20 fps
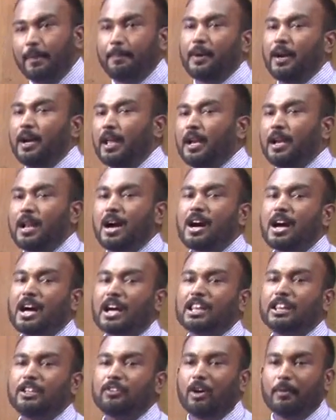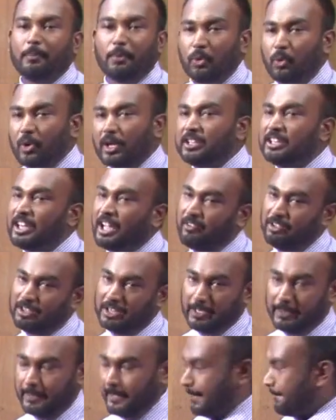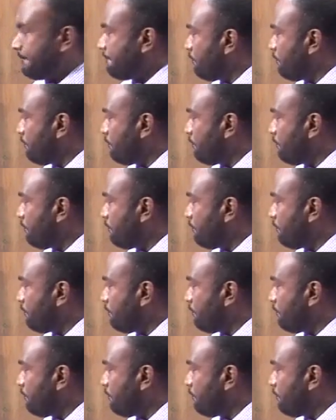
பிள்ளையில் நான் கடந்து வாப்பு உங்களுக்கு தெரிவித்திருந்தேன்